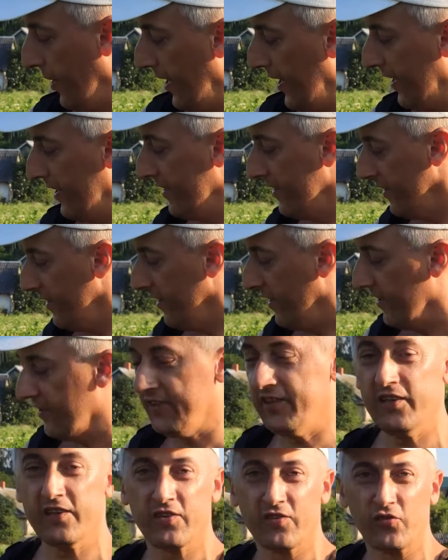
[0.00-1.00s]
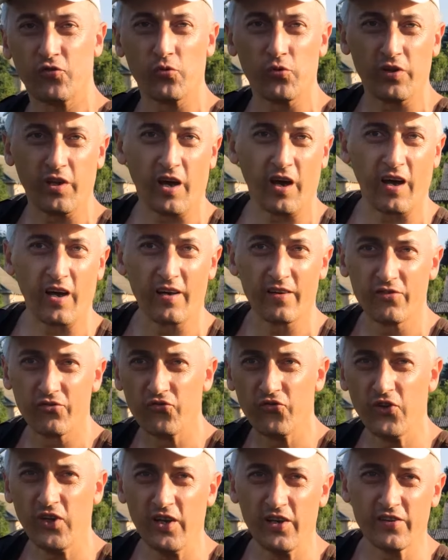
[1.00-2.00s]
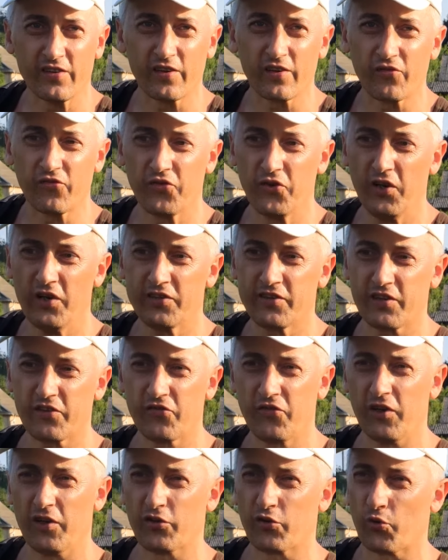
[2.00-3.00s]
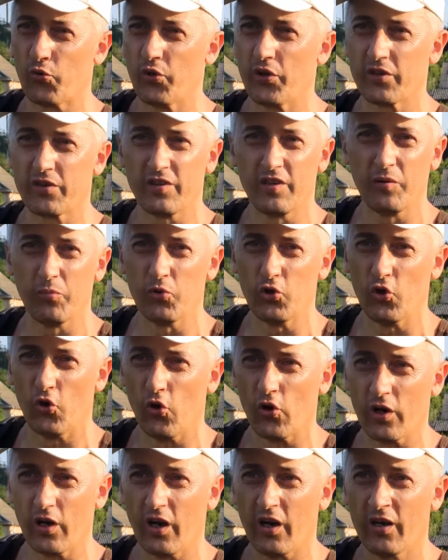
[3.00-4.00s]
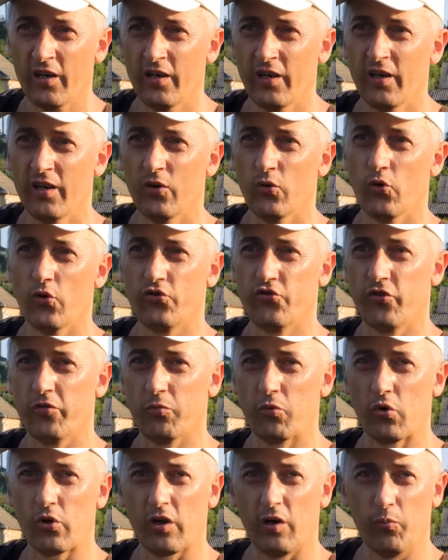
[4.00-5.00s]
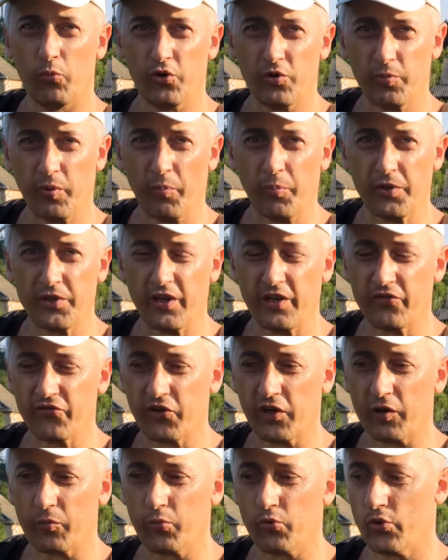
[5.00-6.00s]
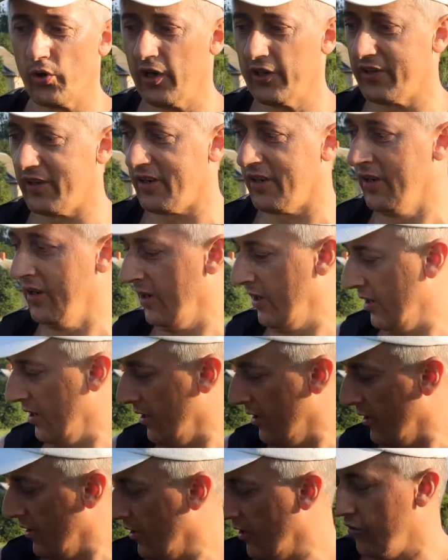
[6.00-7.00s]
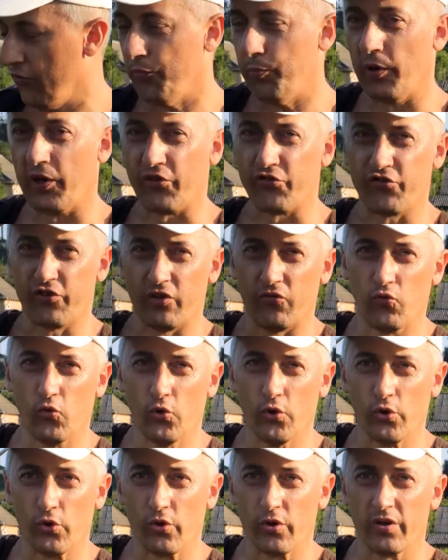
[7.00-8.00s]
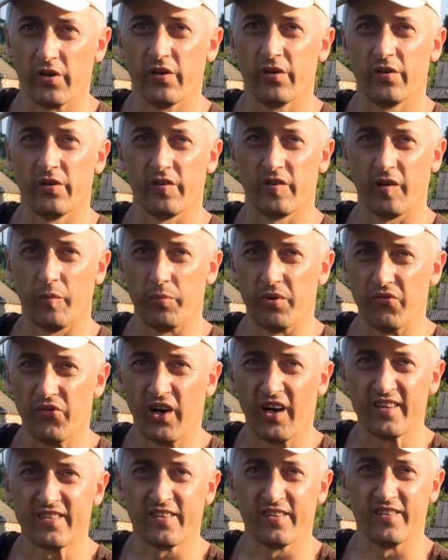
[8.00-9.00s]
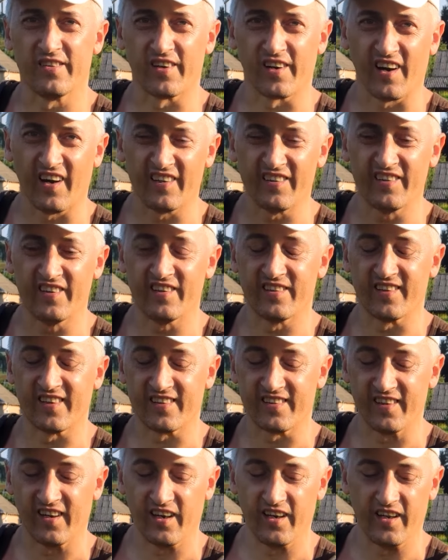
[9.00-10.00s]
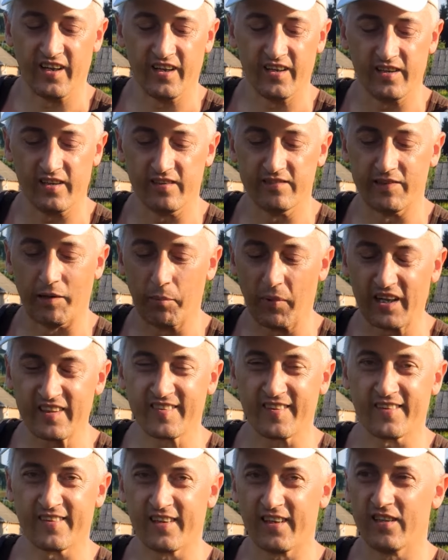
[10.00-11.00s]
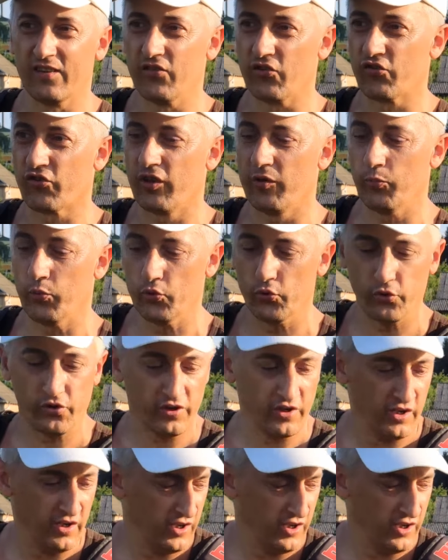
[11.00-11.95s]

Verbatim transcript: пыль летит сюда в фильтр. Фильтр фильтрует немного. Очень много будет попадать в карбюратор, в поршневую, забивать, драть и так далее. И ломаться такие движки будут